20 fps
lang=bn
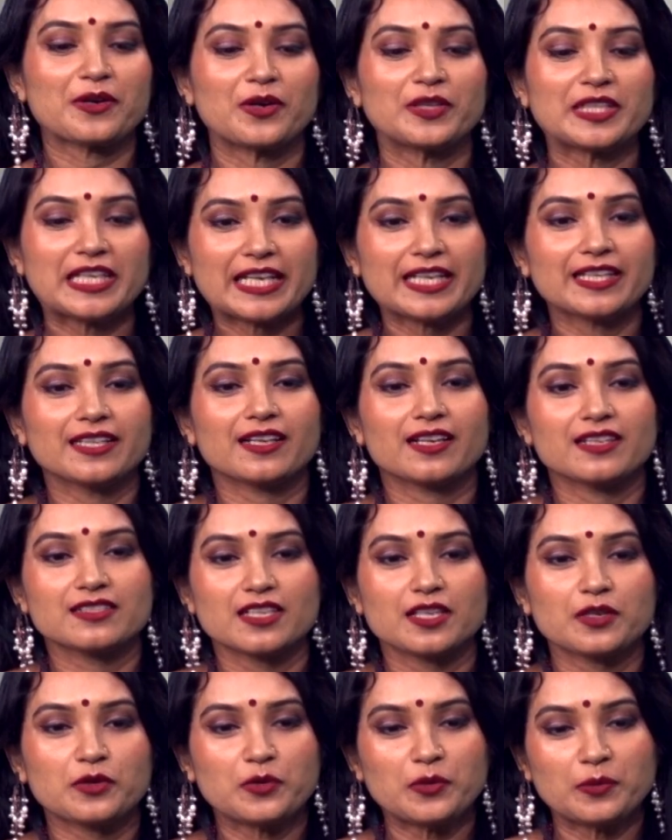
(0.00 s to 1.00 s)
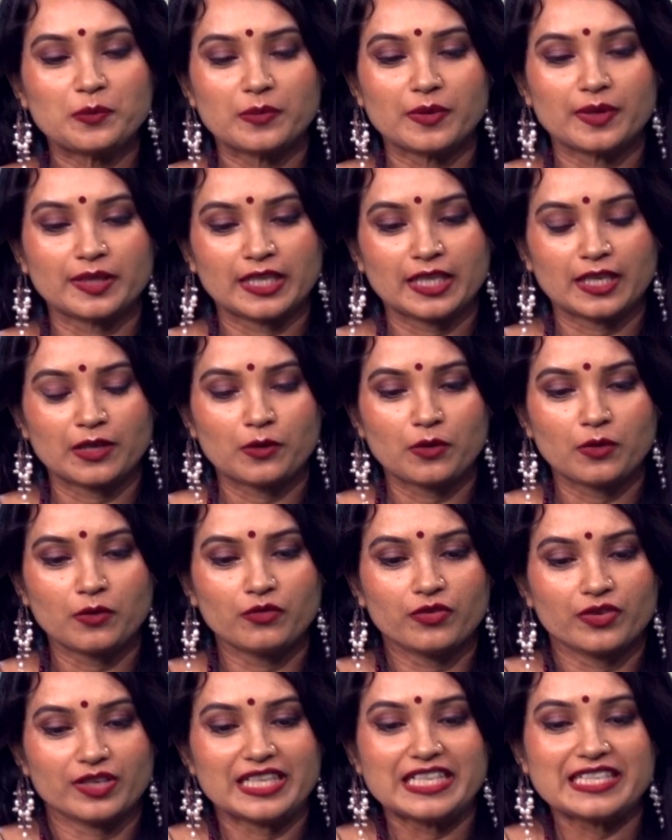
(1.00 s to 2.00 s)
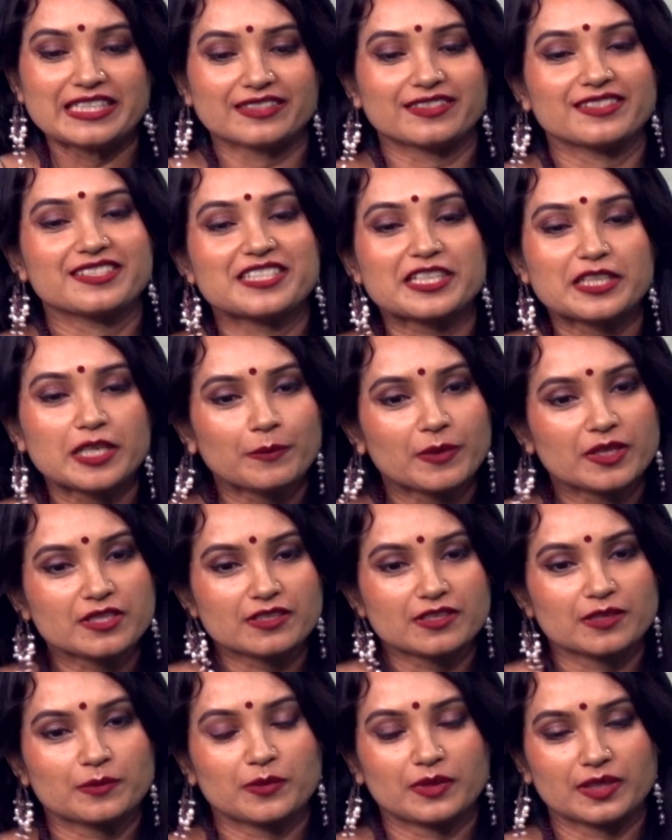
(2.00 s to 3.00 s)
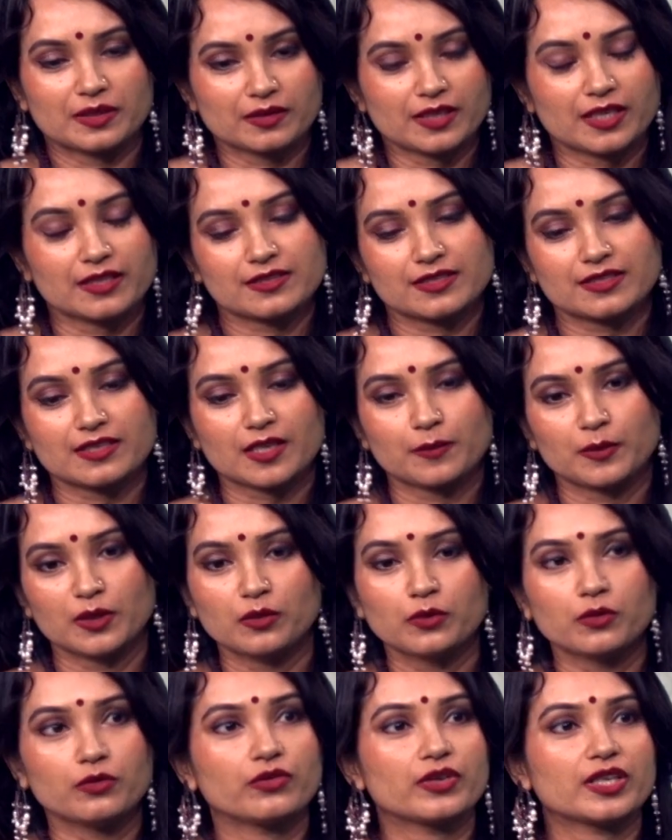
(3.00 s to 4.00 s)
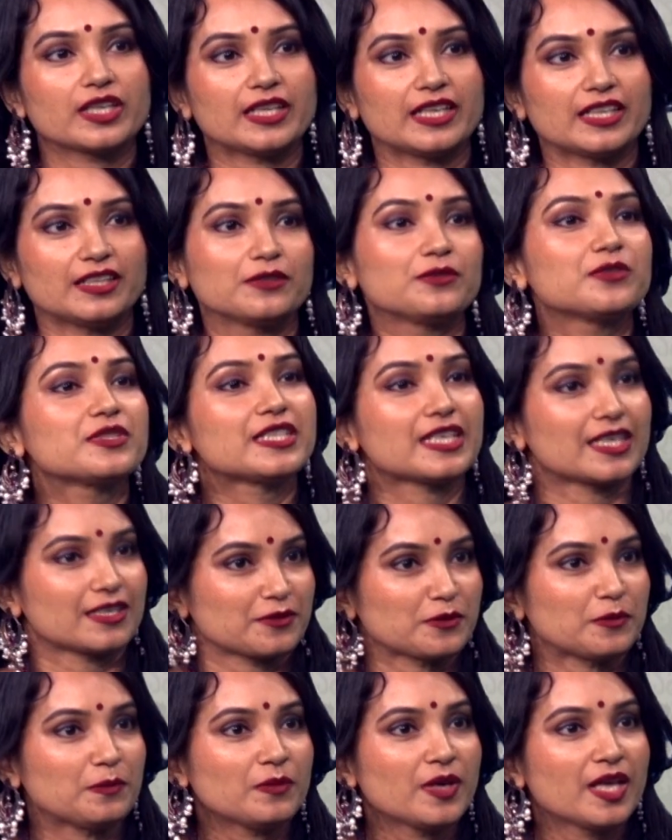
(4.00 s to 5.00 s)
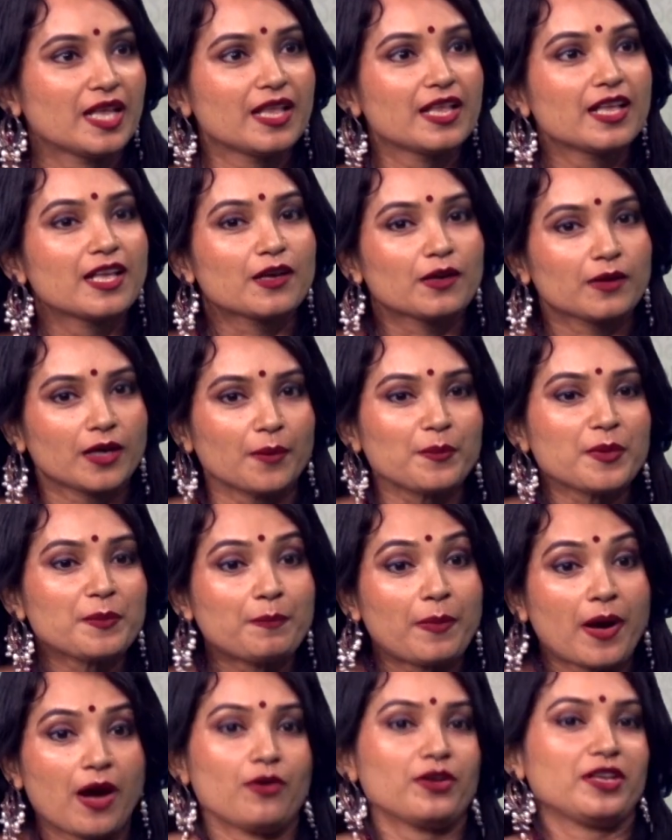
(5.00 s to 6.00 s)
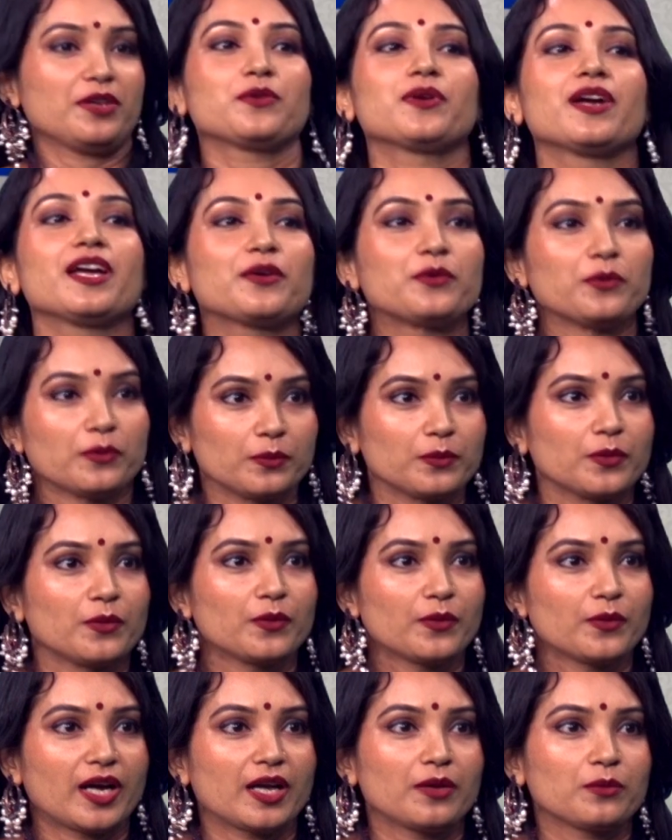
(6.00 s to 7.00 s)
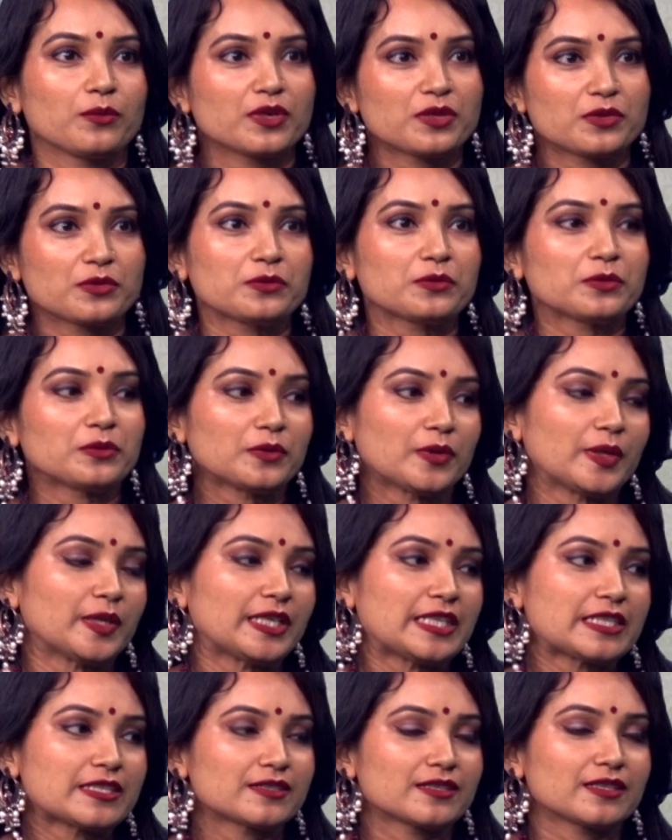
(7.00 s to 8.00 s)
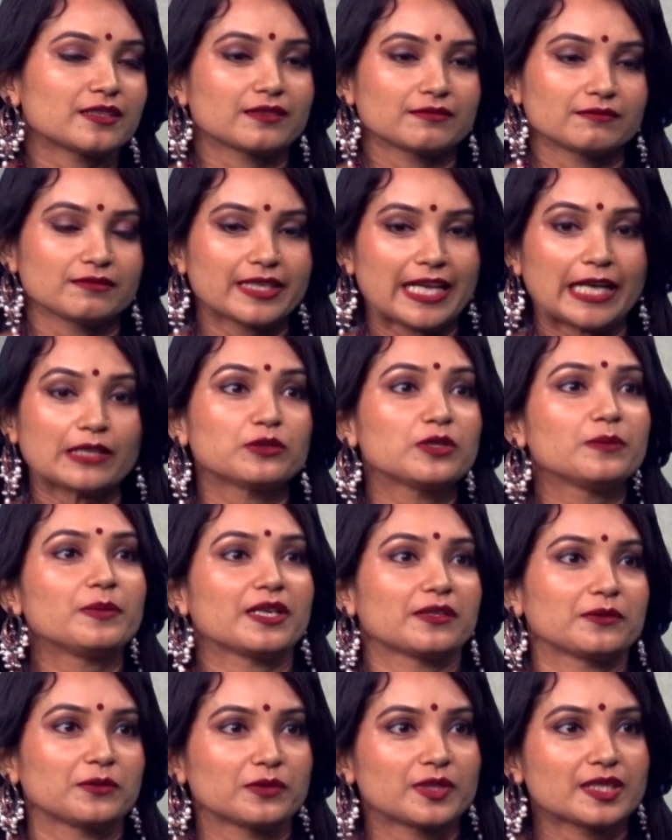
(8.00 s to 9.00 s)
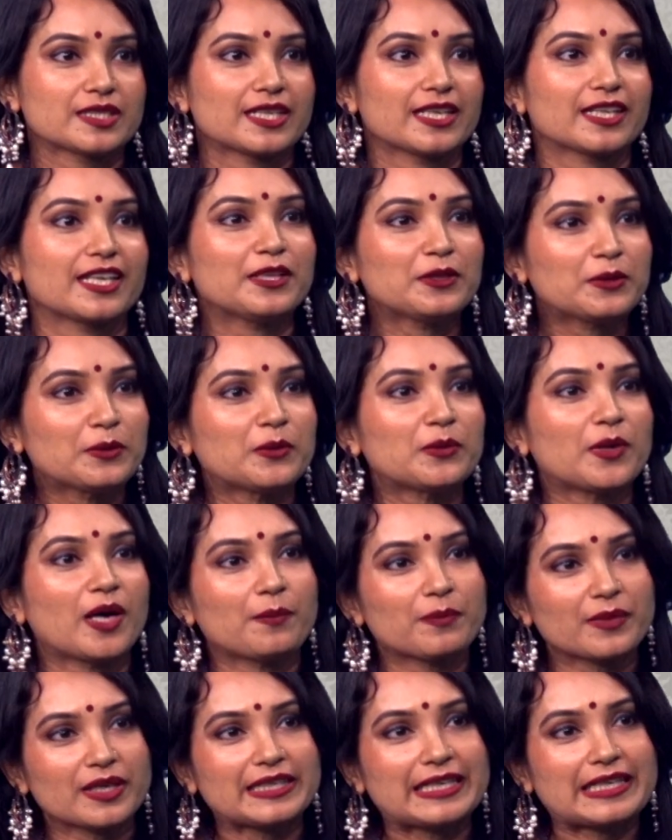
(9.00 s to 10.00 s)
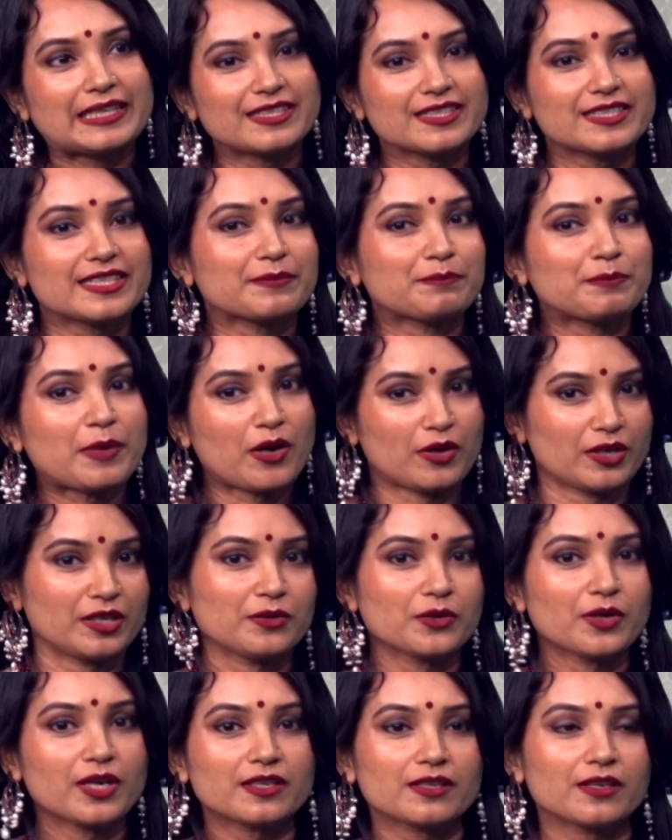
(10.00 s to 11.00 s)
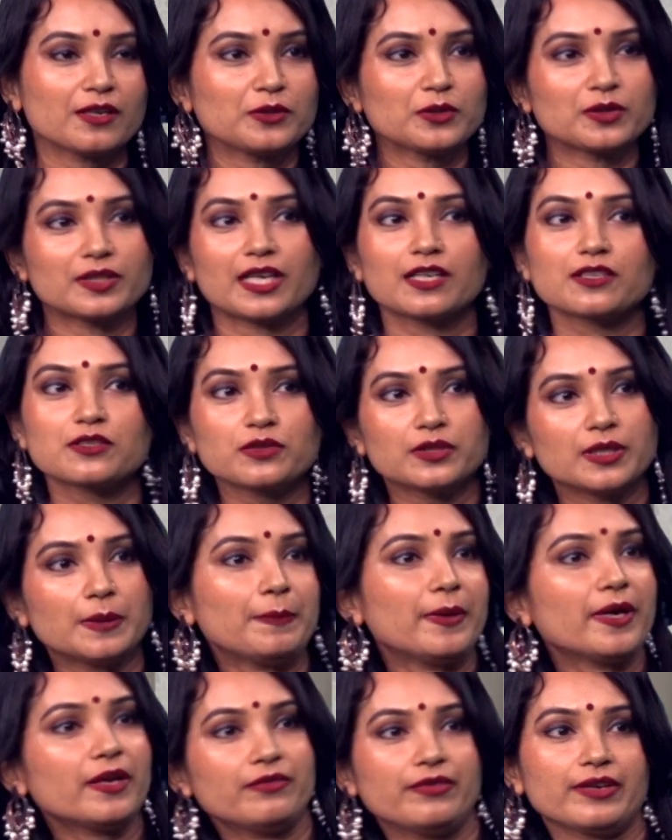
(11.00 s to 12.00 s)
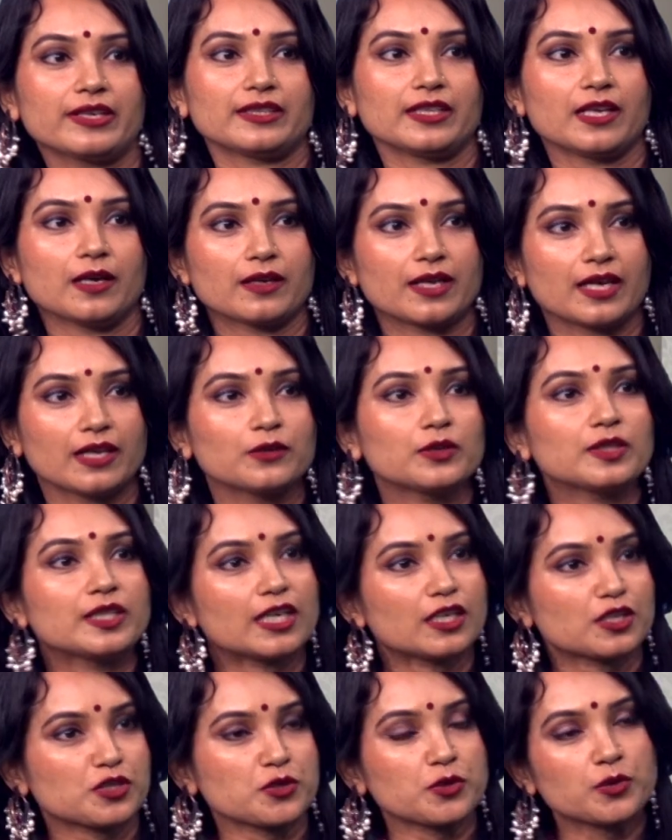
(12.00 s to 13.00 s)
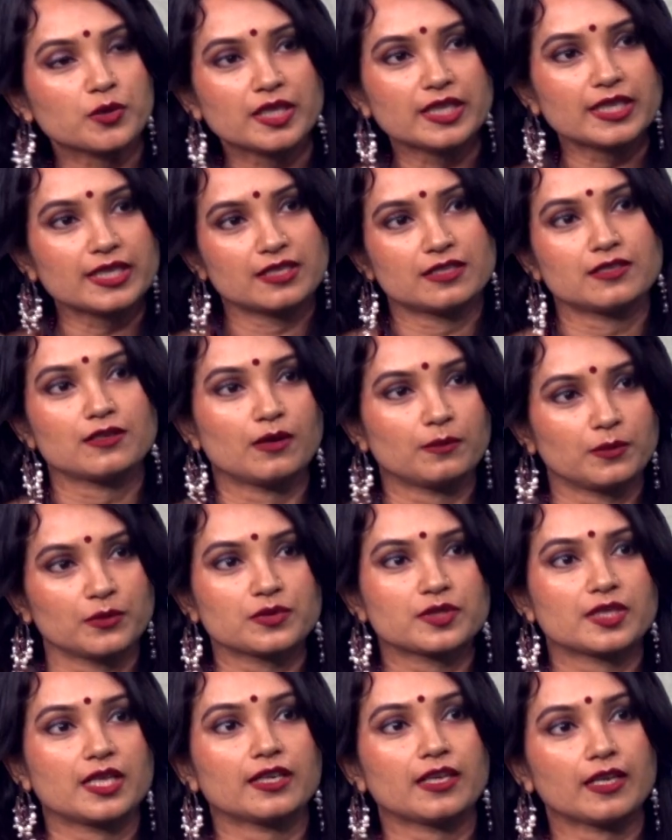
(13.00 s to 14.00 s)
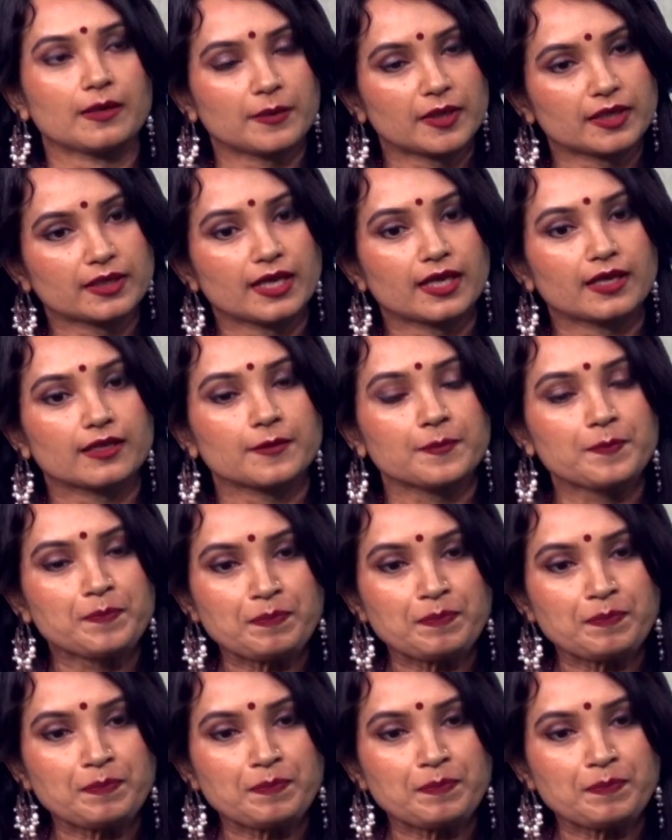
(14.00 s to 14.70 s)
অনেকেই দেখা যায় খুব মানে ওভার ইন্টারেস্টেড কিংবা যেটা যেটাকে বলে ওভার এনথুজিয়াজম আমি পাওয়ার ইয়োগাই করব আই ওয়ান্ট টু মানে যেটা ক্যালোরি বার্ন করতে চাই কিন্তু আমরা দেখছি যে পাওয়ার ইয়োগাটা হয়তো তার জন্য পারফেক্ট না কারণ তার শরীরের যে অবস্থা কিংবা তার